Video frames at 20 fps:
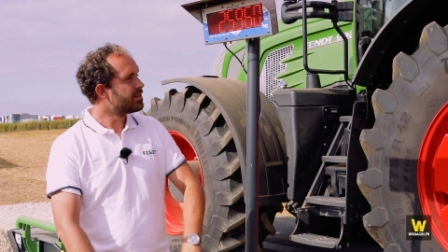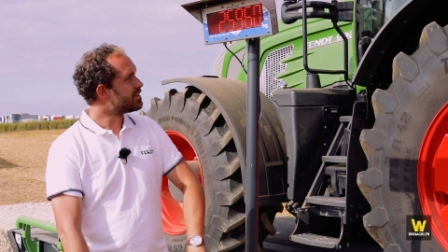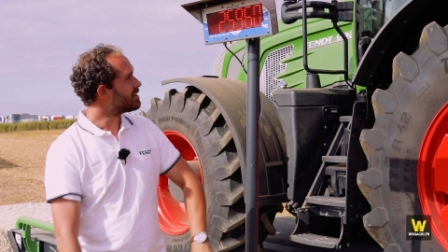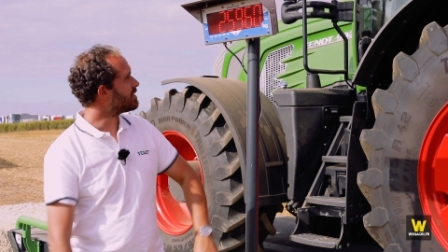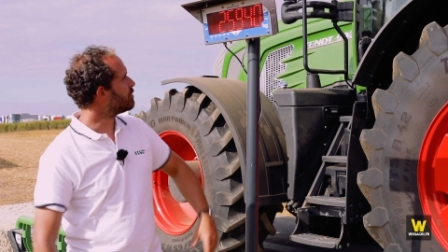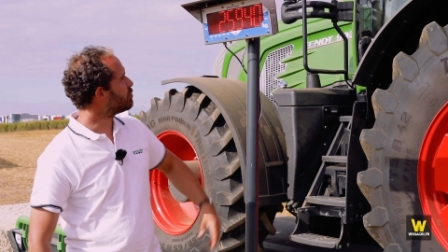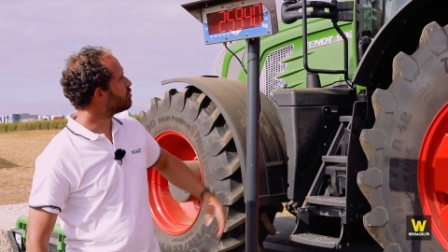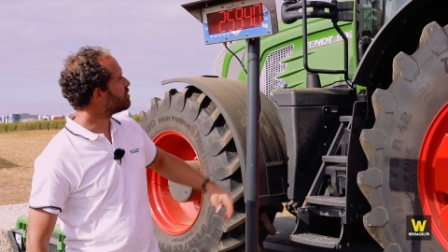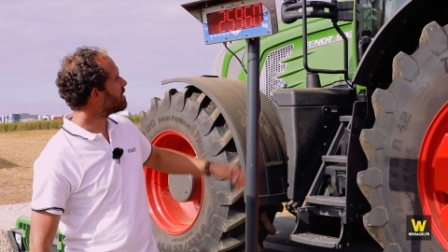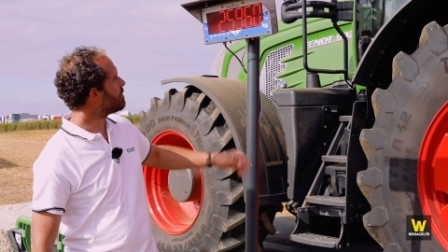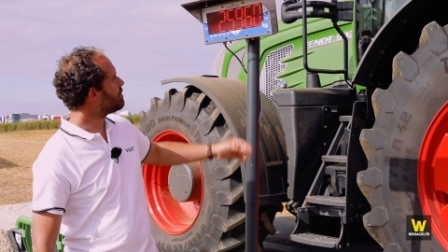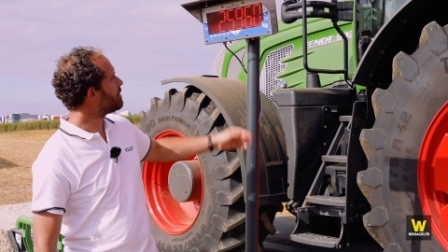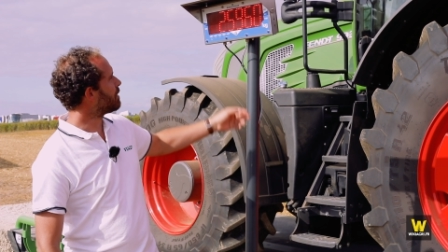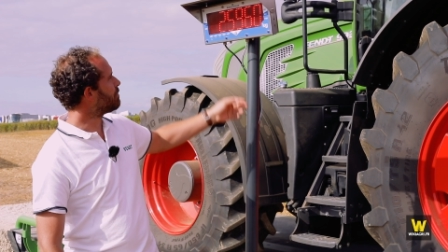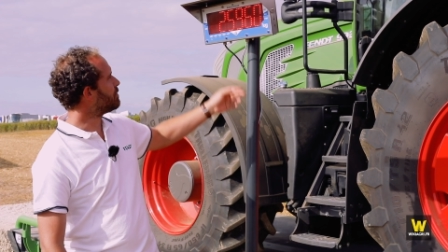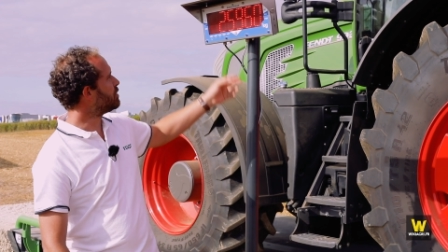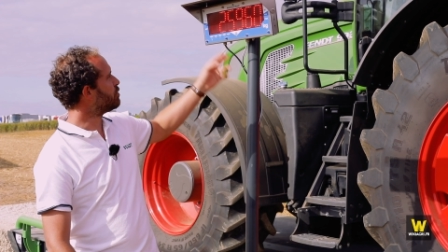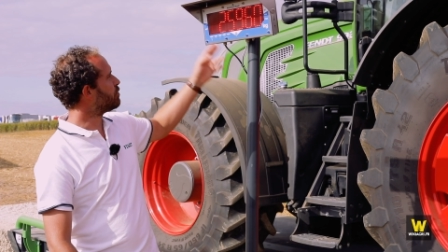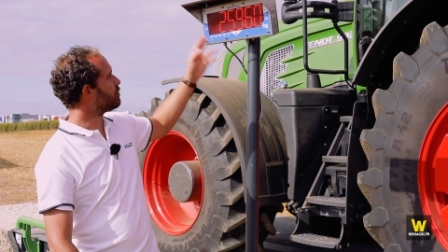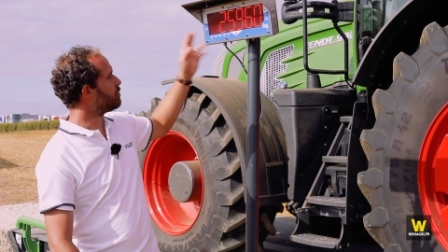ça nous a
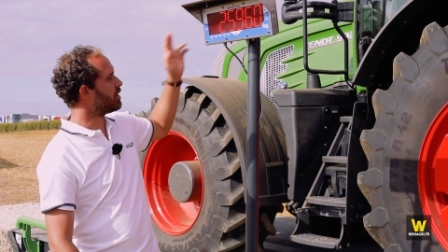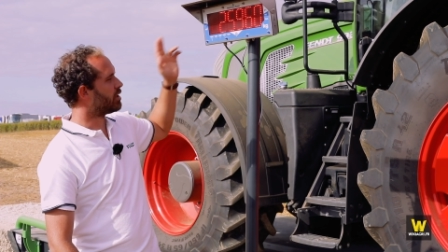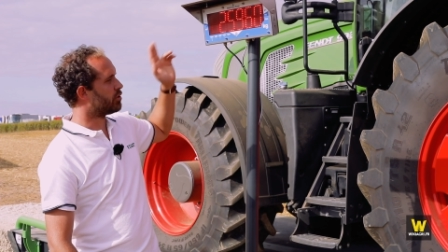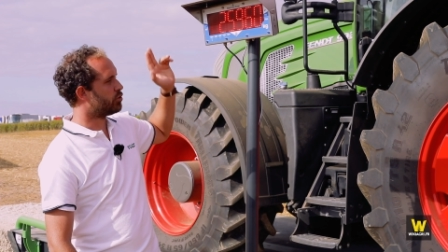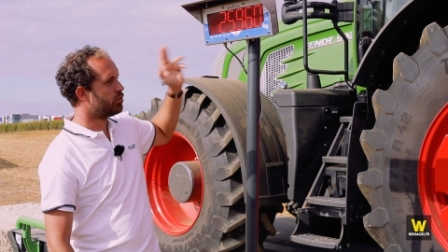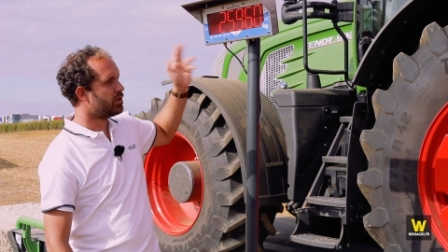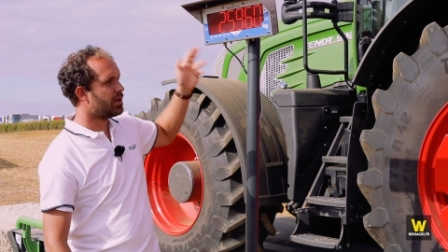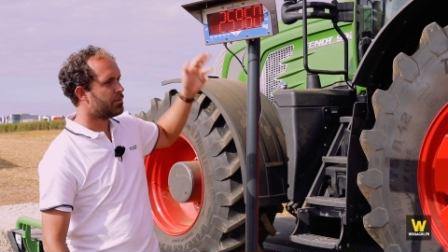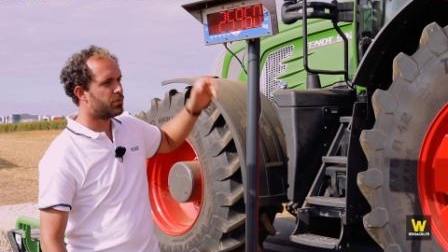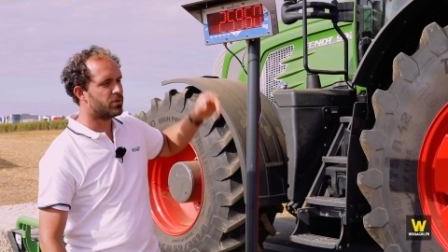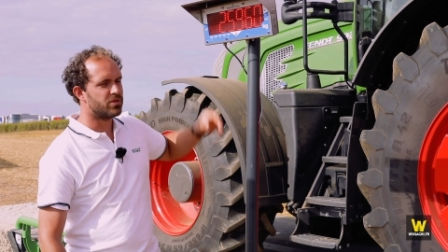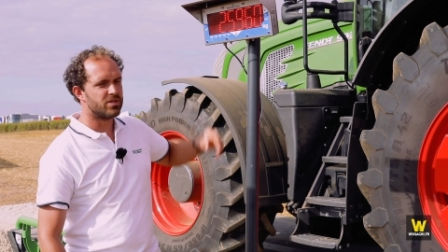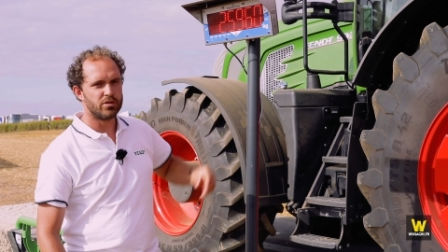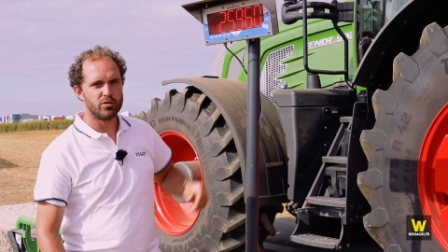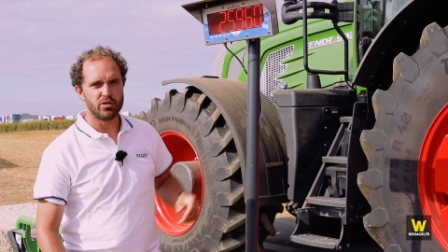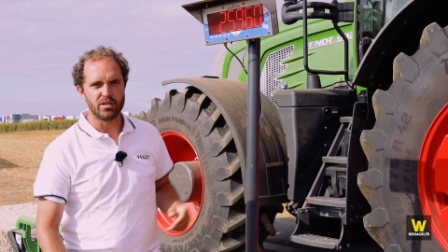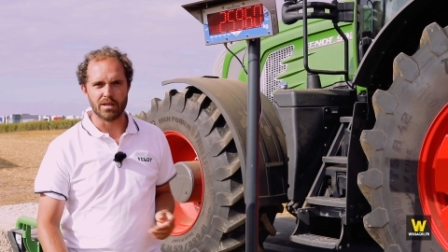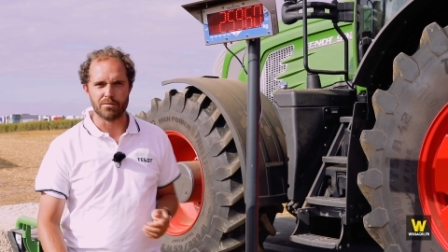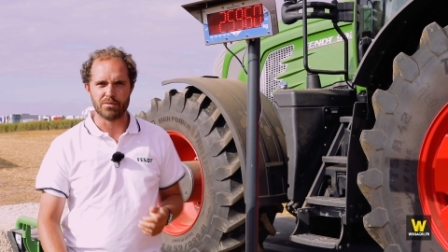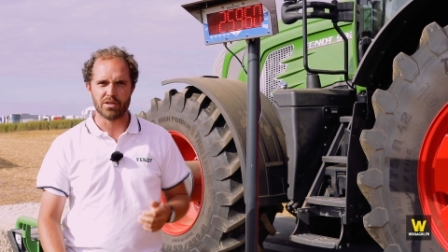permis de faire de la
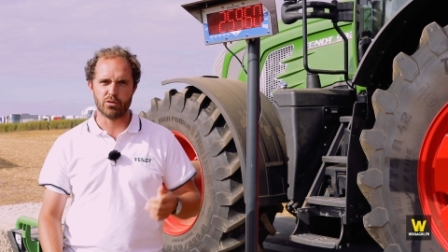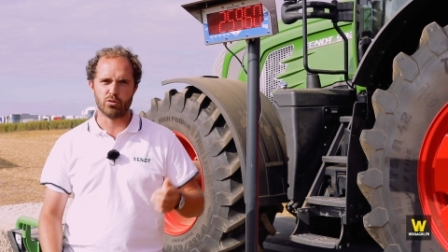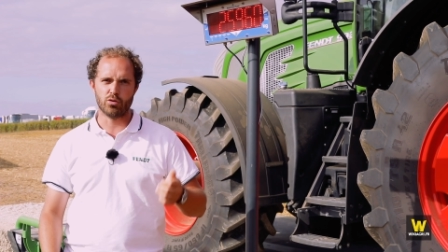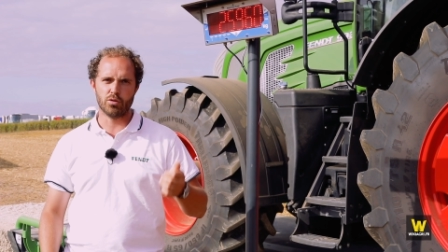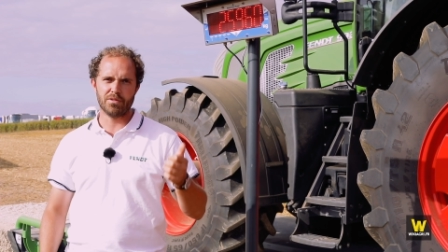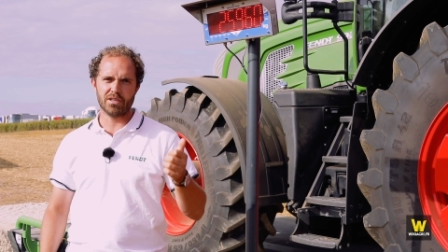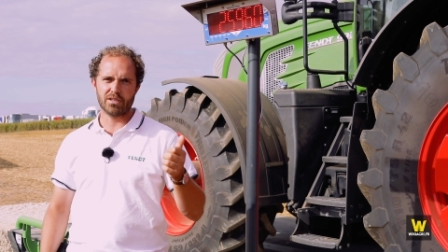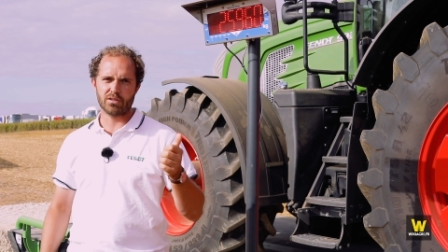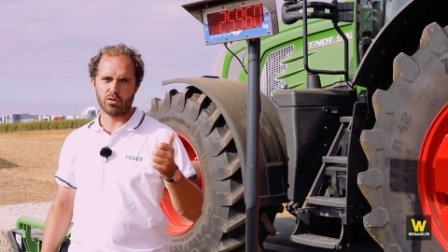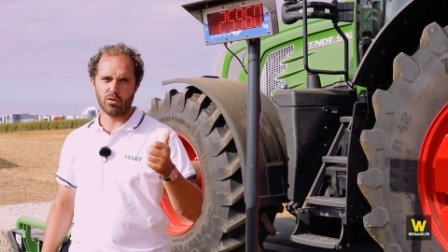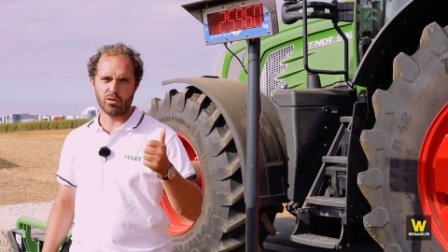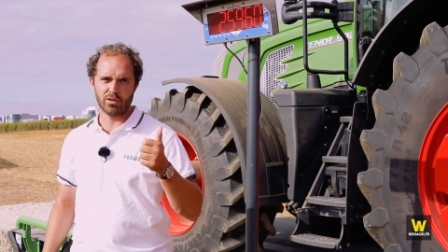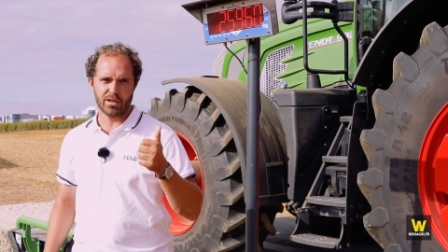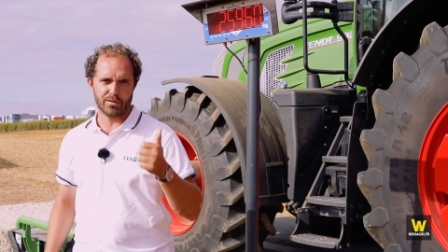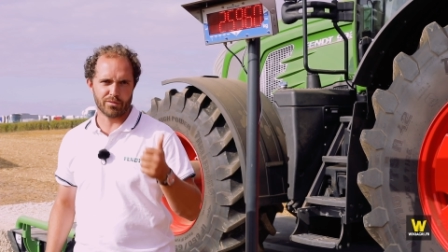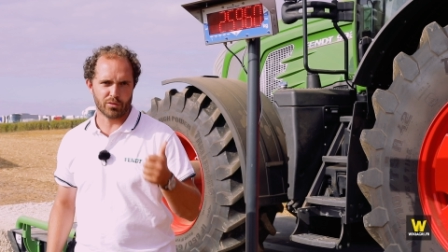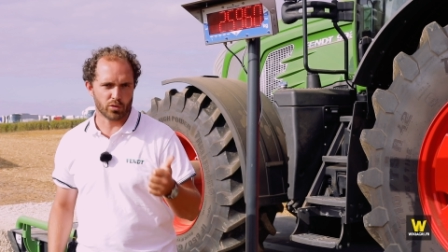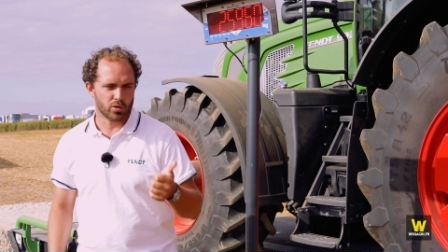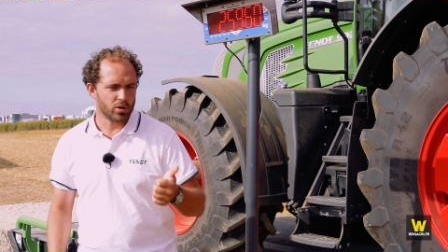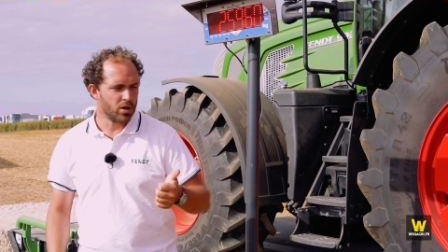pesée dynamique, de mettre en
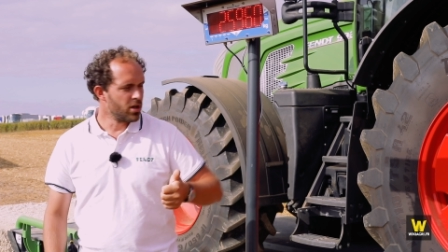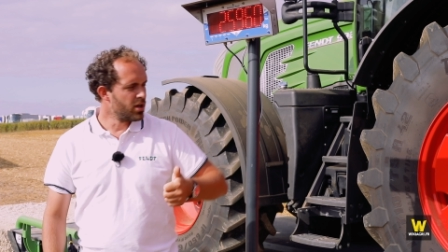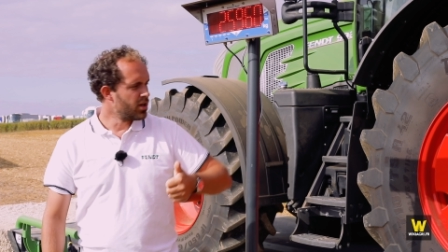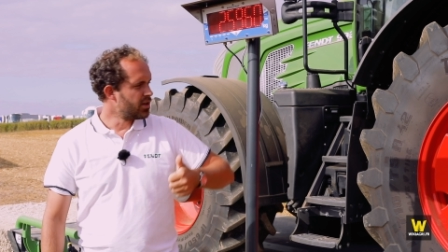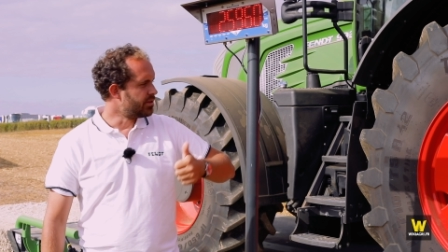avant